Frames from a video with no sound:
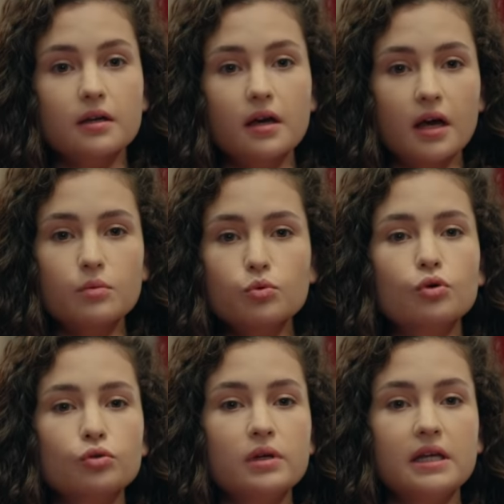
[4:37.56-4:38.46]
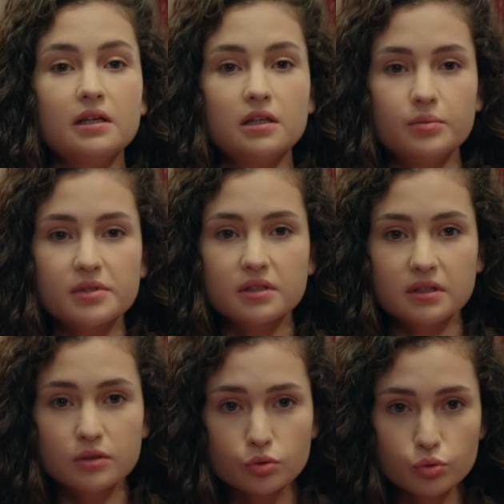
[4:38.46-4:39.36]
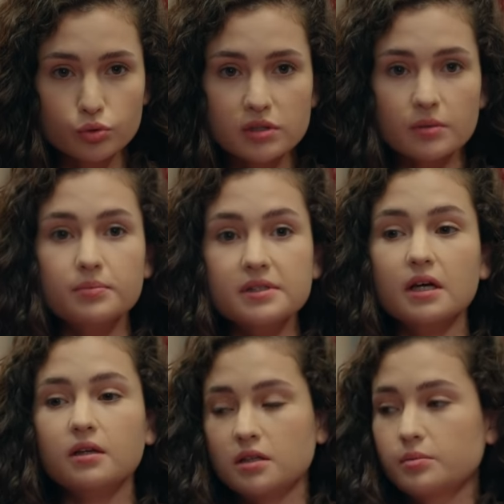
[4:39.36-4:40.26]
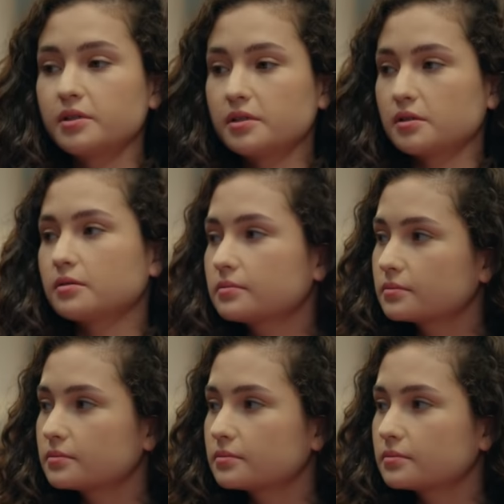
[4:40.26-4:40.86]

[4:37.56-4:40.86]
Eğer bu konuyla ilgili bir sıkıntın olursa bize anlatabilirsin.